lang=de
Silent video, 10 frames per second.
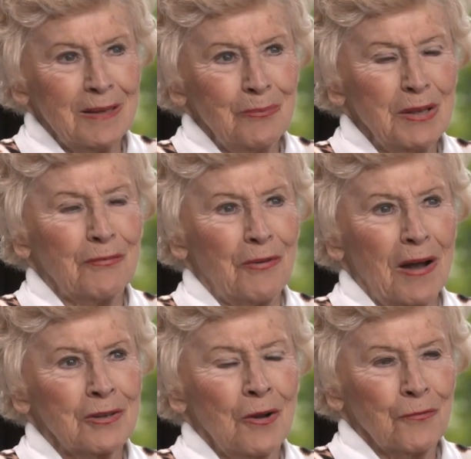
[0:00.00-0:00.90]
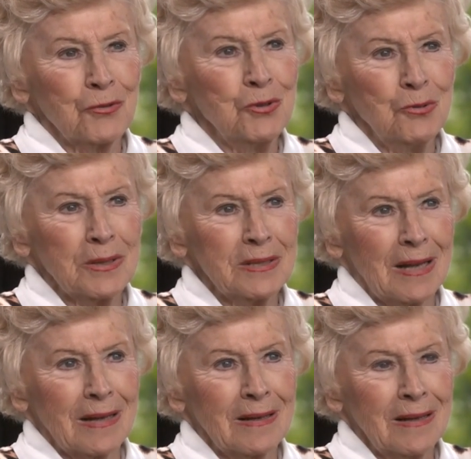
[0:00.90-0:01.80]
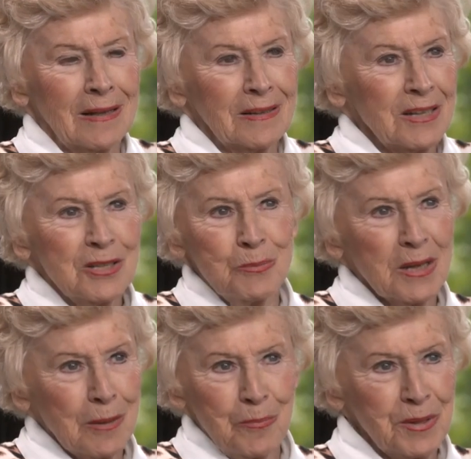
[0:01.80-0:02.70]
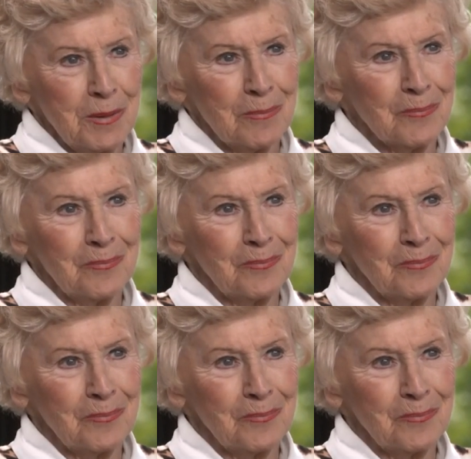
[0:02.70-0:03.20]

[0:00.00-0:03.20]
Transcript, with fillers: in mir mhm. war, von Jugend an, die ist mir geblieben.